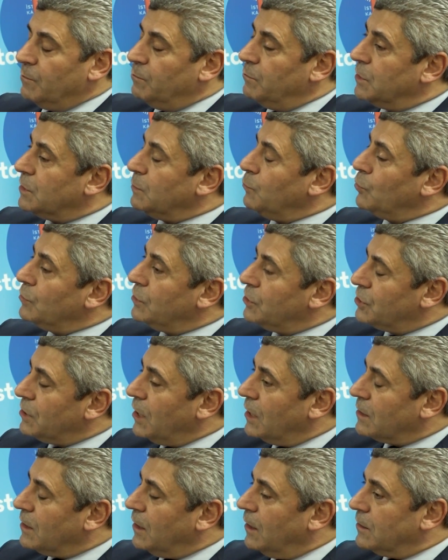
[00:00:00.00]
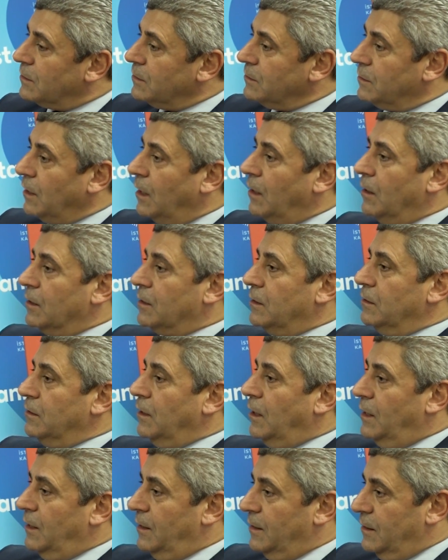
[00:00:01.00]
Bizim o dijital kartı daha akıllı
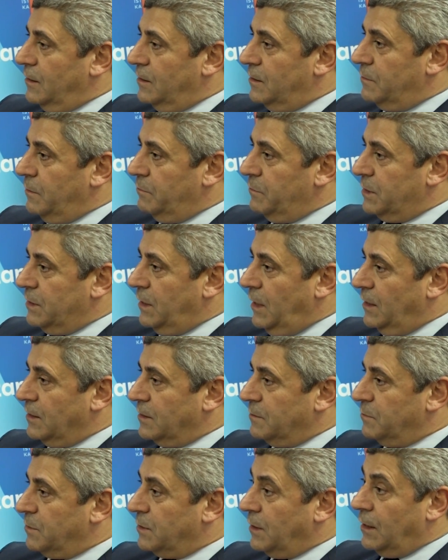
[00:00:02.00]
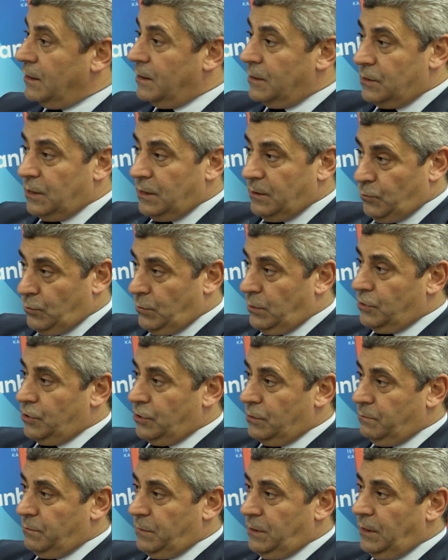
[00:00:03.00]
hale getirmemiz lazım. Sadece
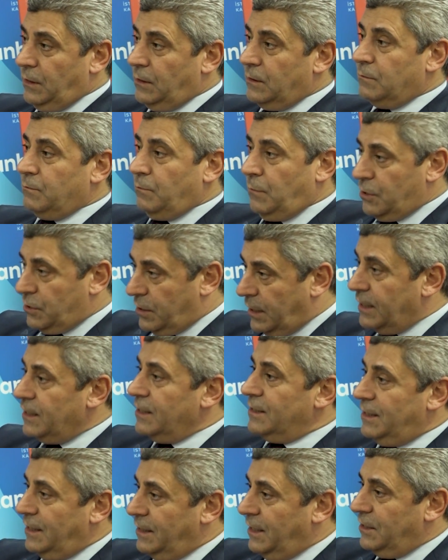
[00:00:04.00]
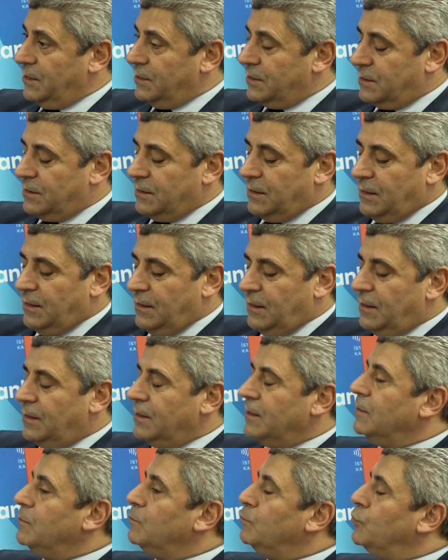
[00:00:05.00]
ulaşım değil, başka yerlere de geçsin.
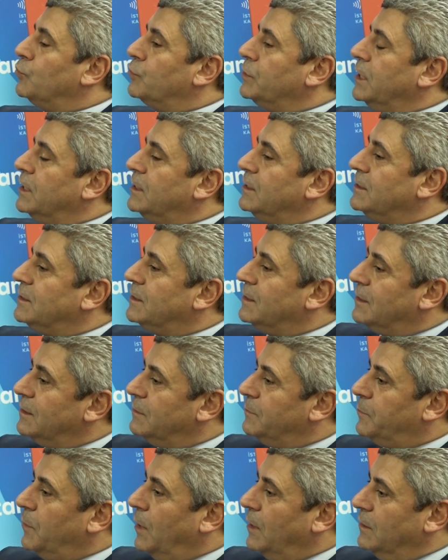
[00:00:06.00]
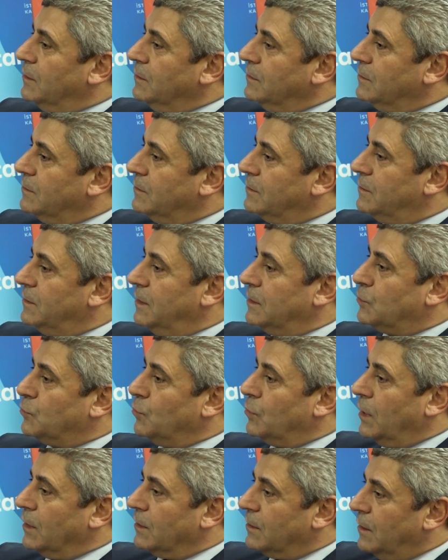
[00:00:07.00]
Burgerinizi gidip alın.
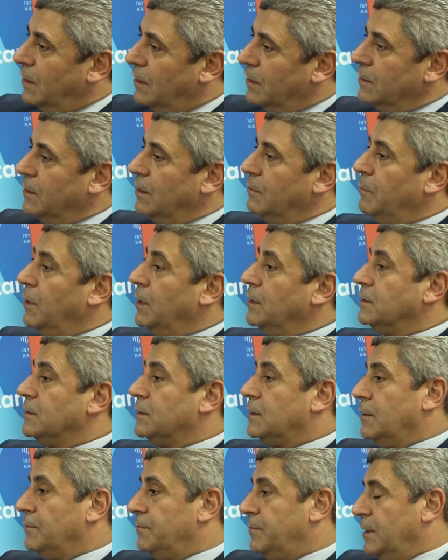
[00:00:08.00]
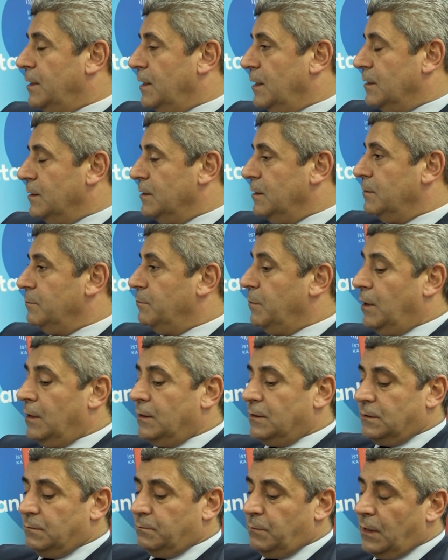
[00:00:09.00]
Restoranlarda, bazı kafelerde,
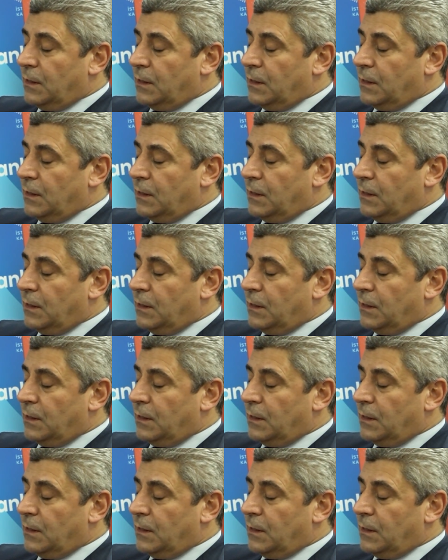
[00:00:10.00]
bazı